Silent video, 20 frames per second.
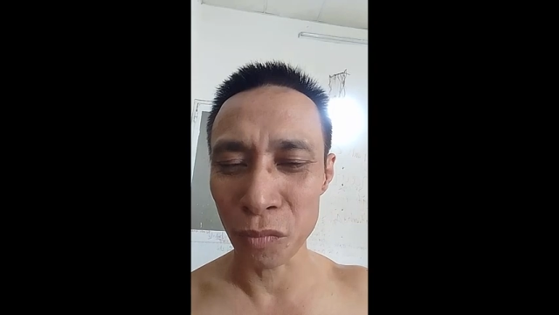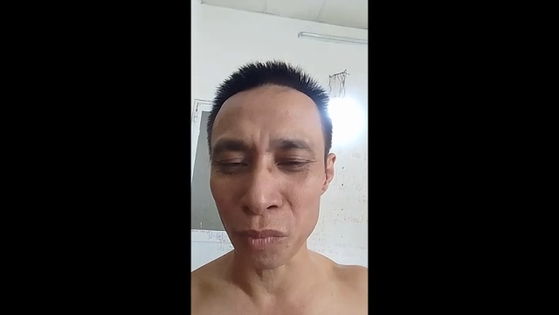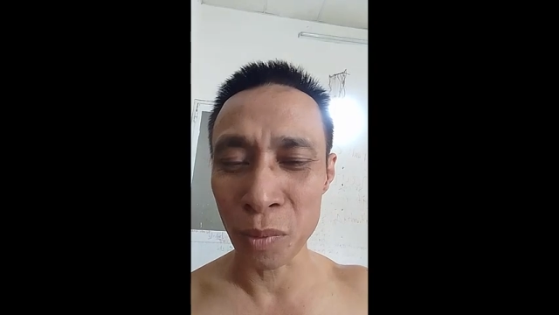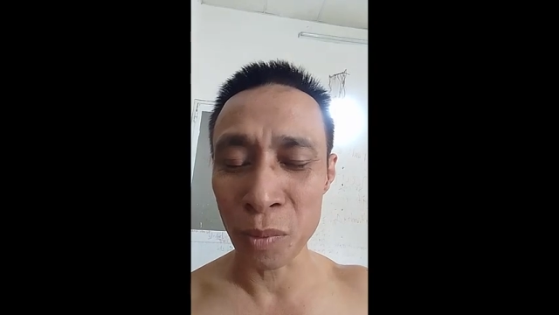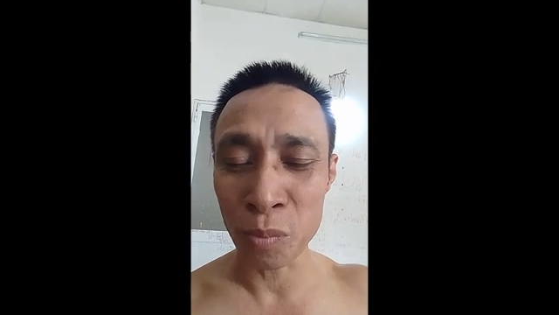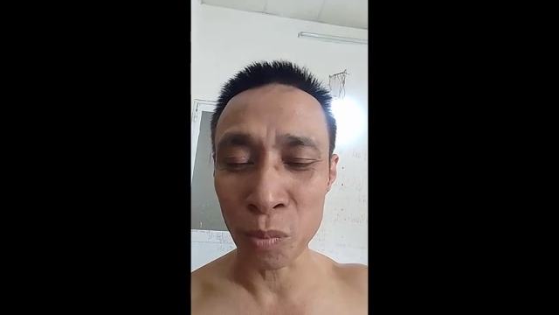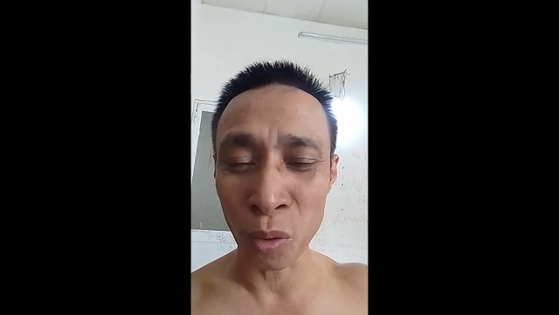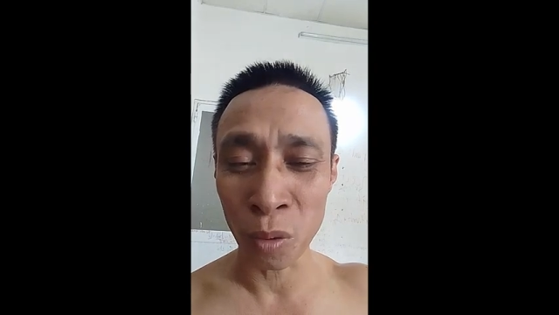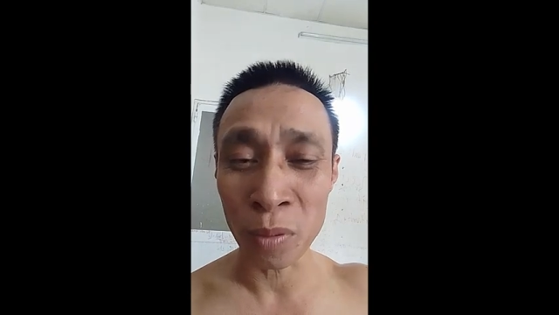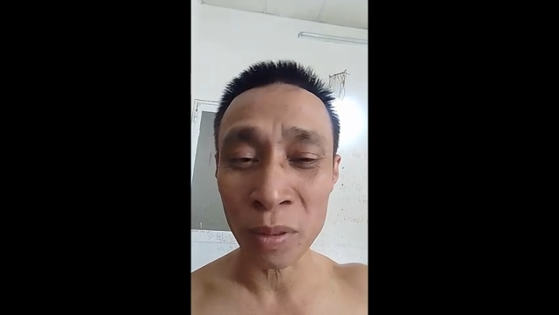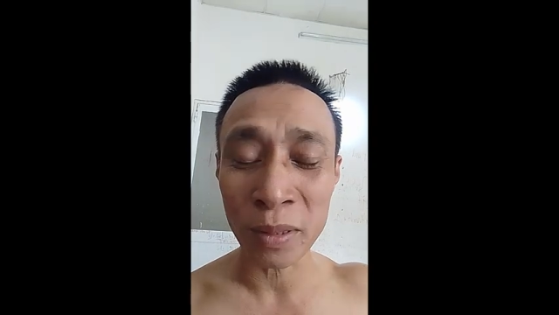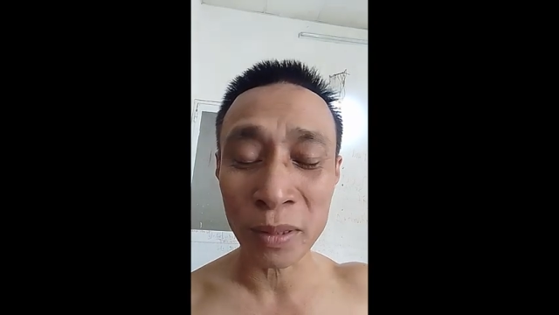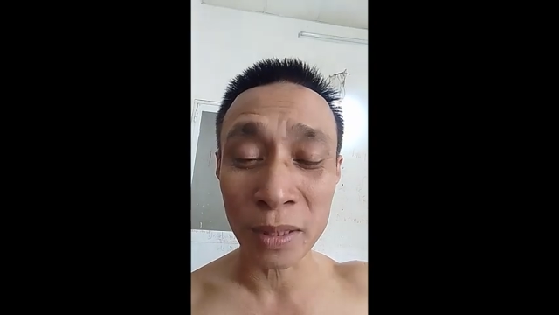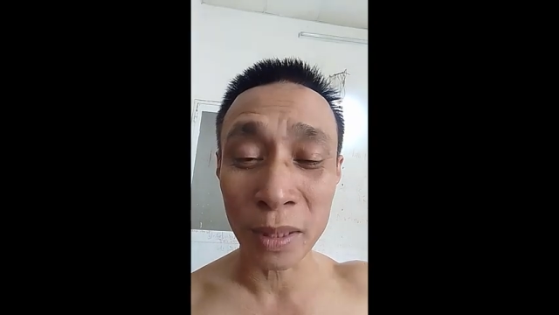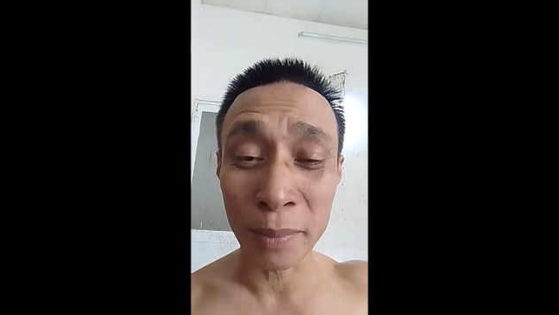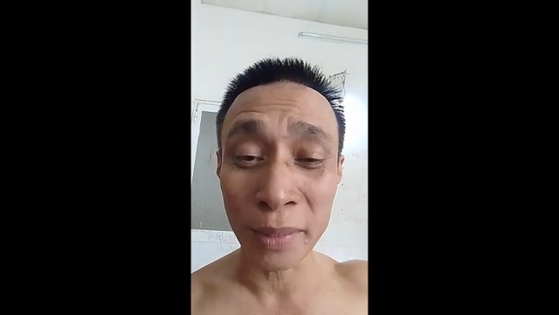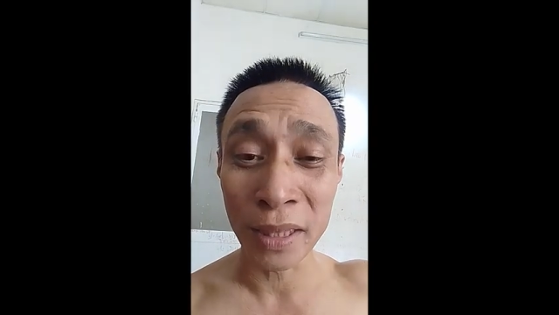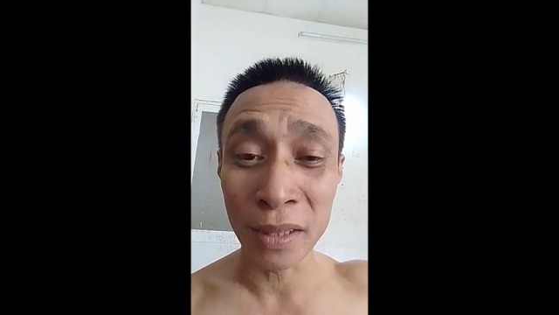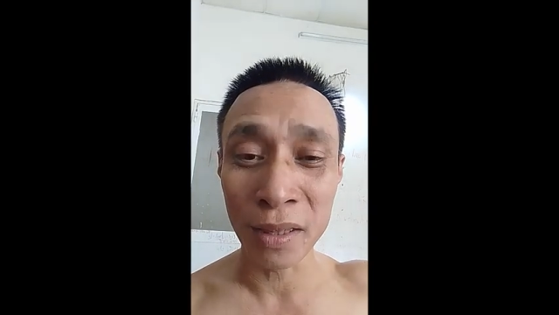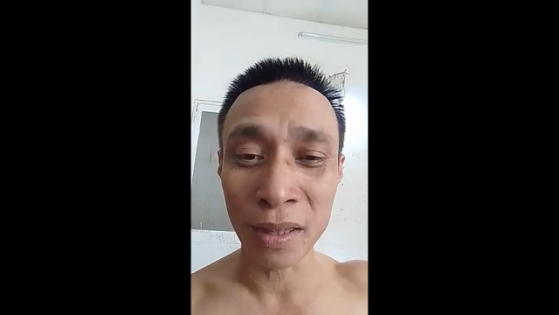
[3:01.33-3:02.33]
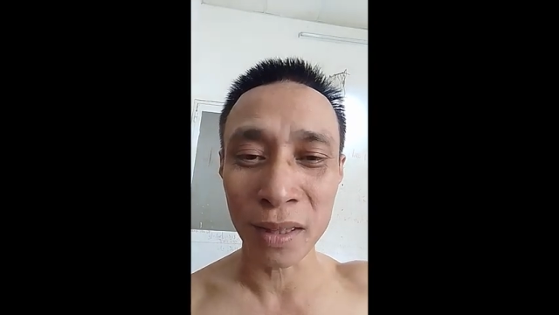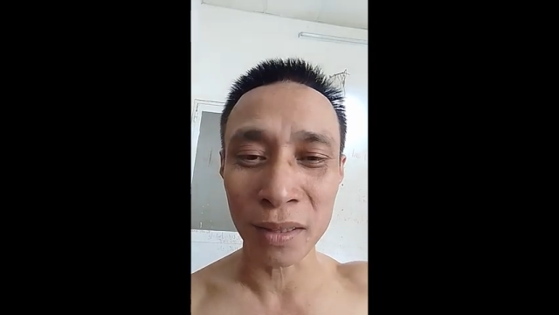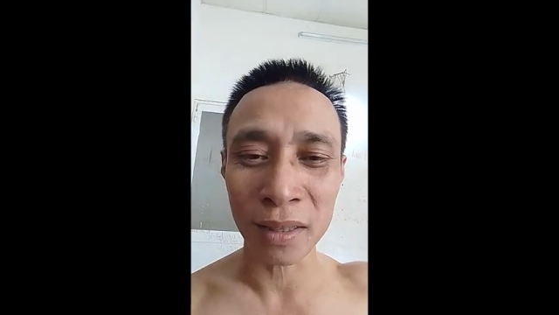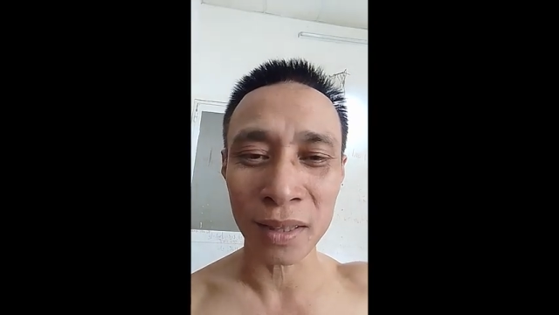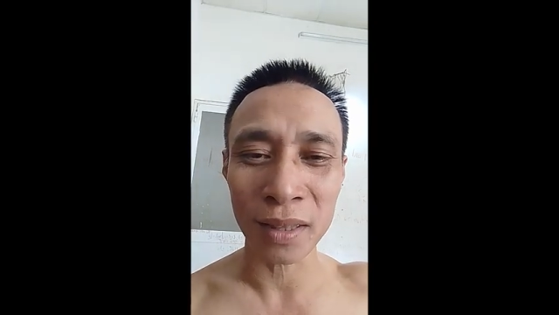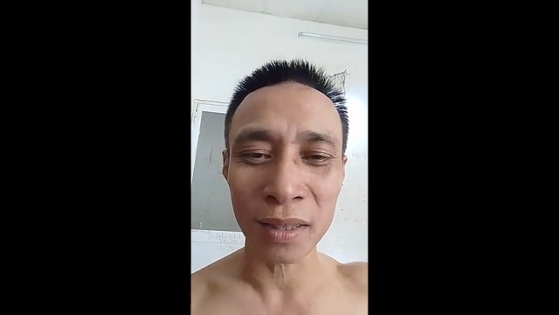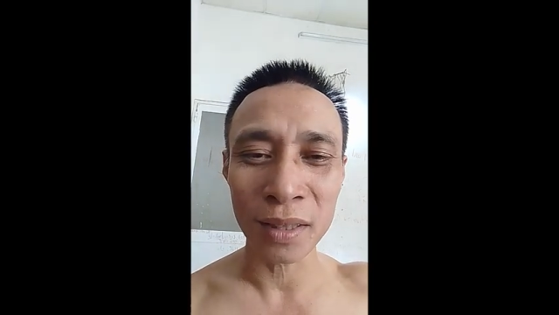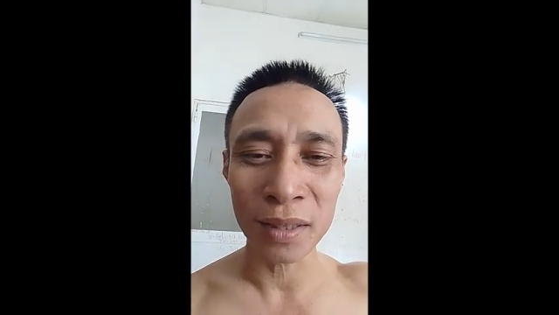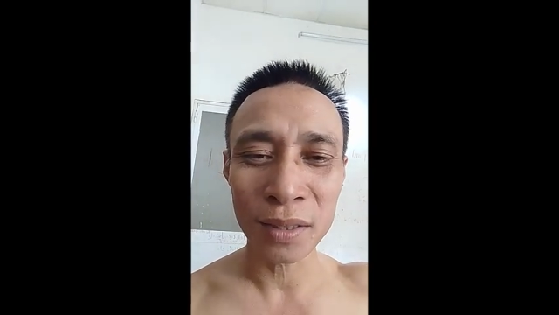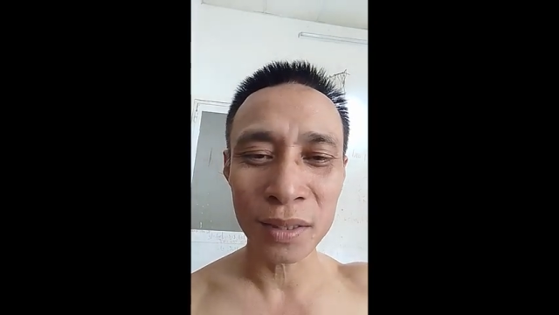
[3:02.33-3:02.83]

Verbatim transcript: một bức tường bình thường ấy,